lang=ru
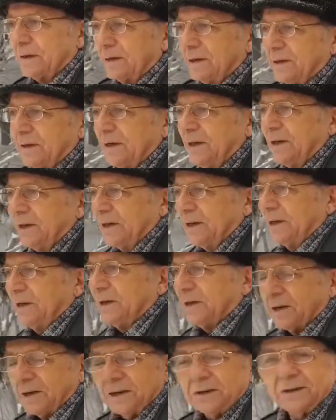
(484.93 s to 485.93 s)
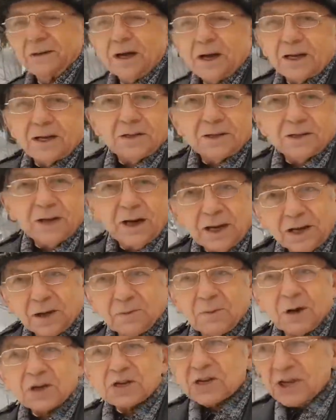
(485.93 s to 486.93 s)
они ликвидировали. Теперь... Да, далее,
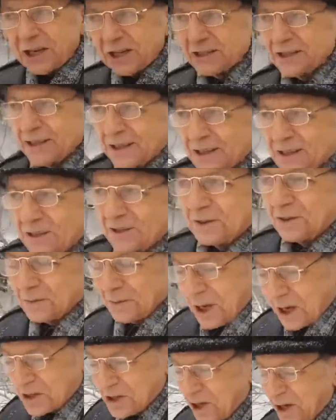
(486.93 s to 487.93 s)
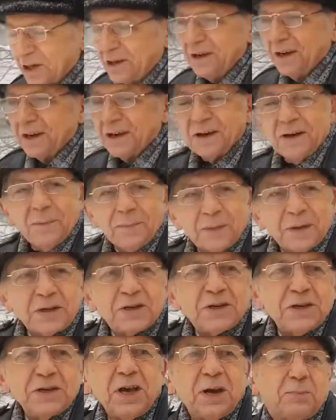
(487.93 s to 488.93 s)
мошенники начали... Подожди, да, давай...
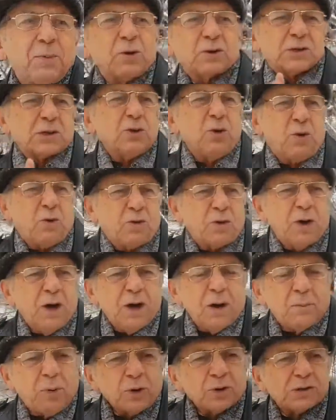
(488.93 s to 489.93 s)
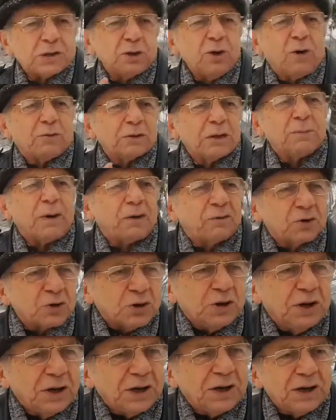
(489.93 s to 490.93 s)
Че, нет, полслова, подожди, полслова да, добавлю.
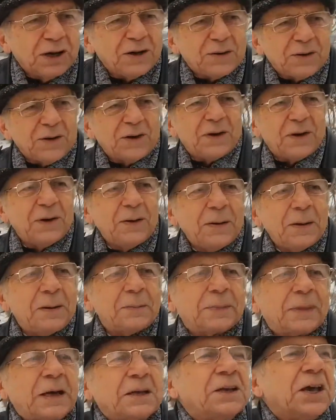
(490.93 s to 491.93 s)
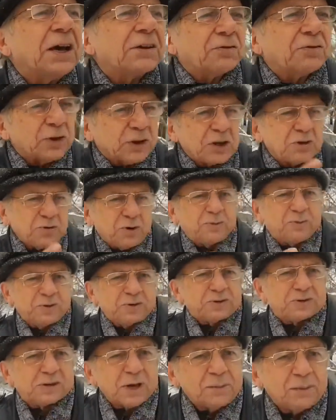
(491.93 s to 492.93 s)
Давайте, зачем нам мошенники? Давайте... Да нет, вот о
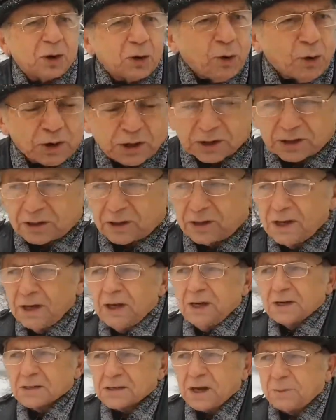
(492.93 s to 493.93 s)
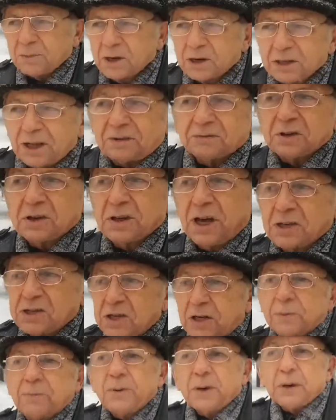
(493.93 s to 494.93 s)
чем самый корень-то. Самое главное,
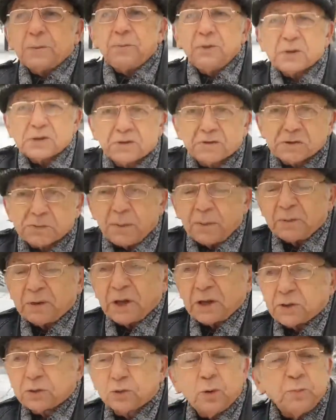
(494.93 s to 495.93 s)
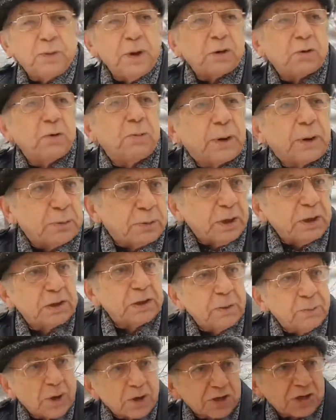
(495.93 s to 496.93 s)
начали переписывать, вспоминать, кто первый приплыл
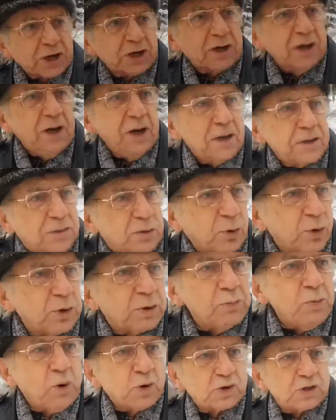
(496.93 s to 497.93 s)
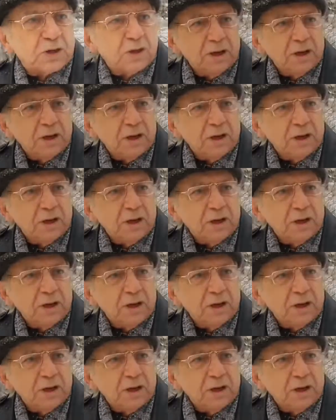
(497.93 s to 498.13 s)
на барже, строить мост.